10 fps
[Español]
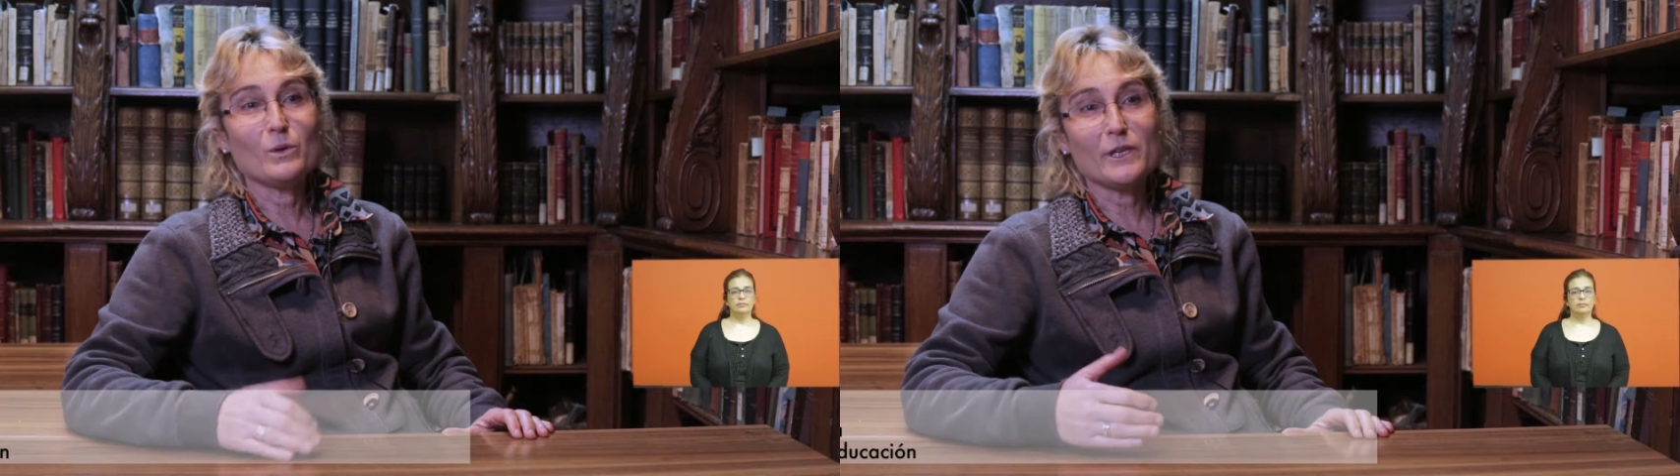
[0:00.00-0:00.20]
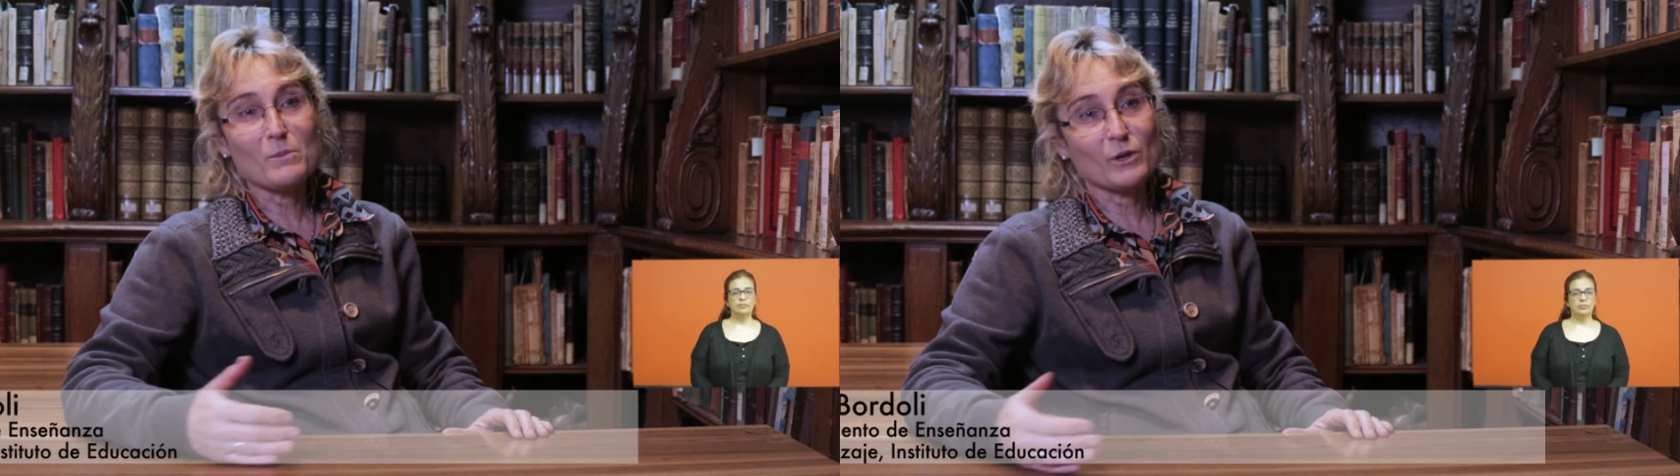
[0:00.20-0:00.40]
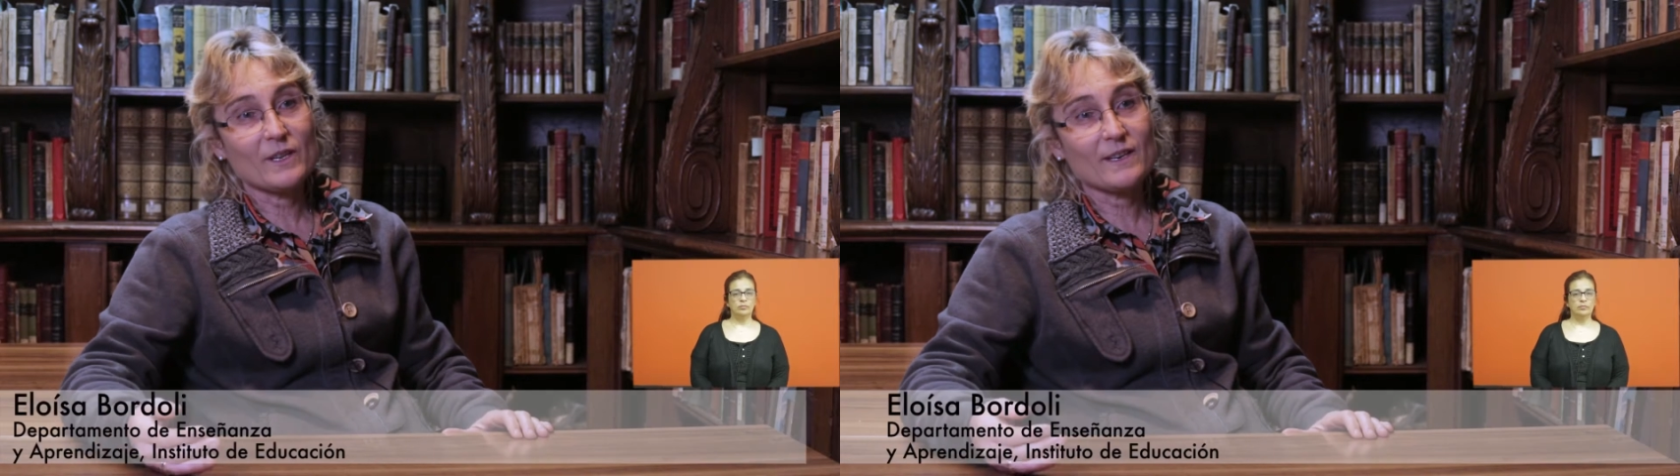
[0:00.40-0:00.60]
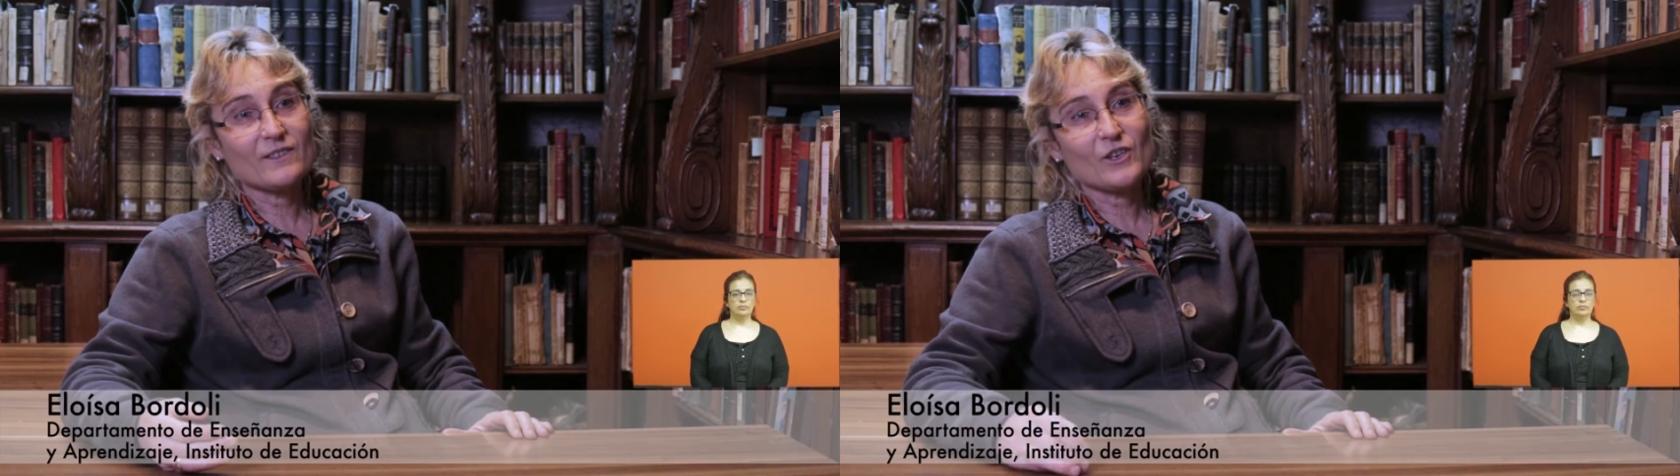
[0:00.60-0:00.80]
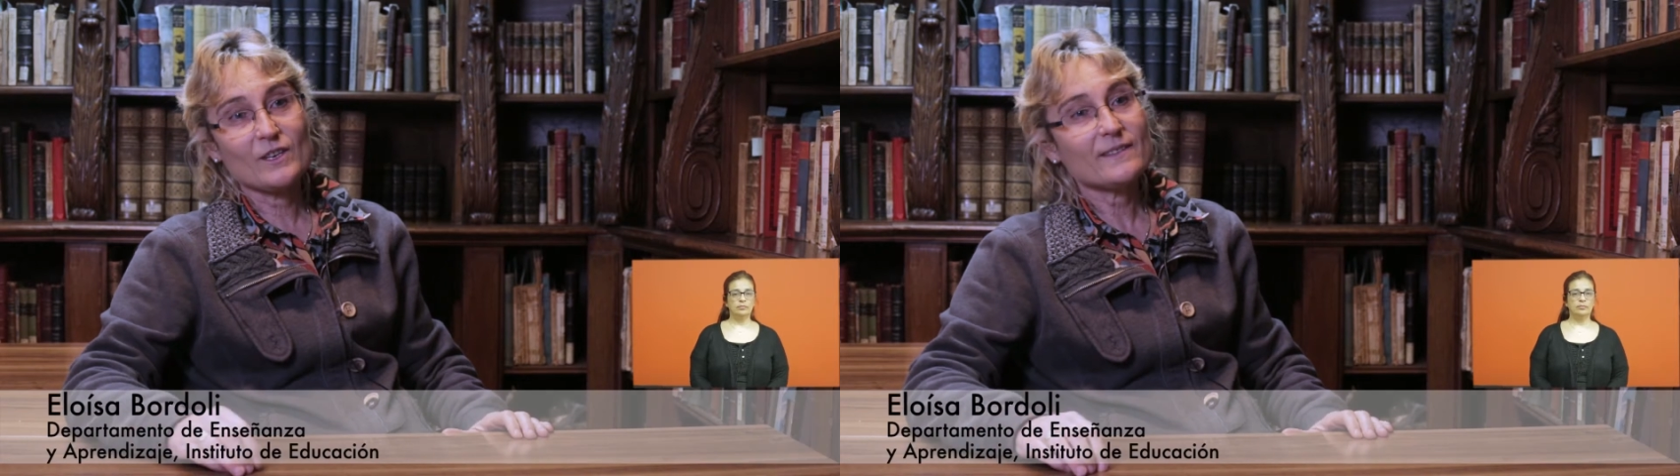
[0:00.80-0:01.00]
último
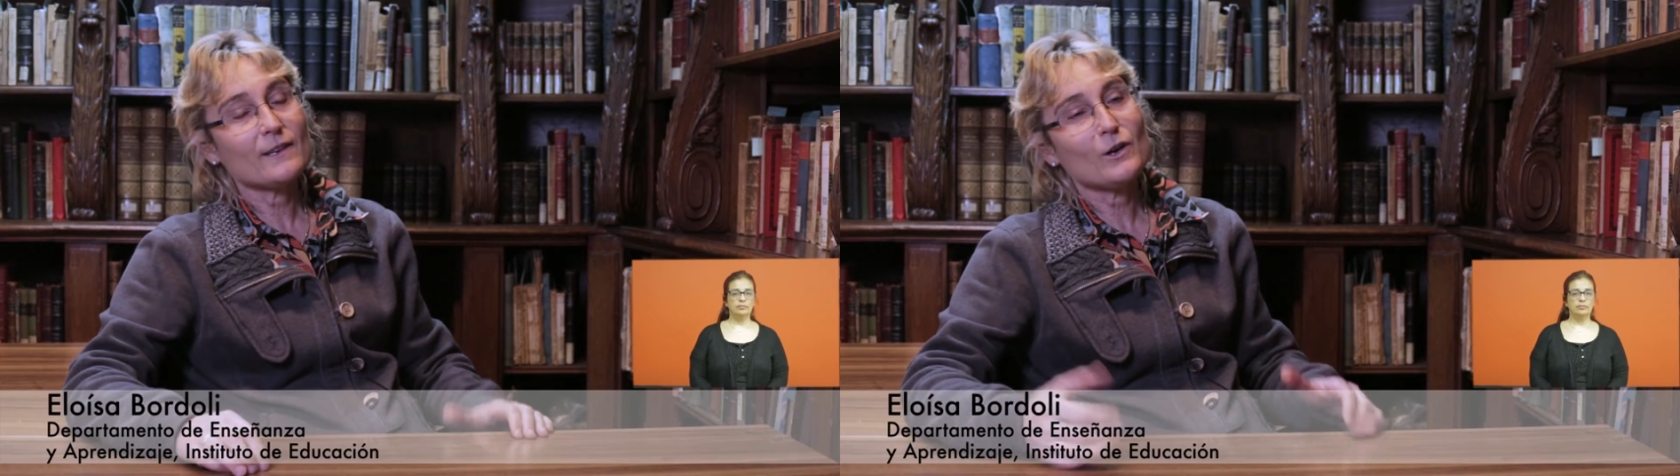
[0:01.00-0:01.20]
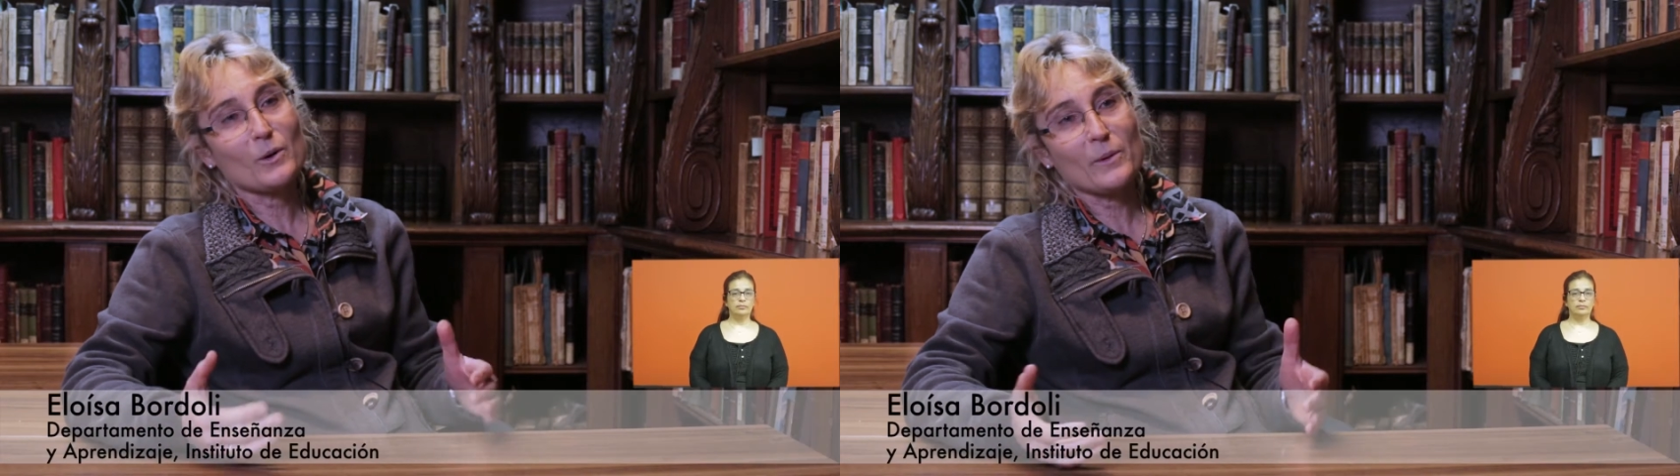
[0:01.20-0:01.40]
tercio del siglo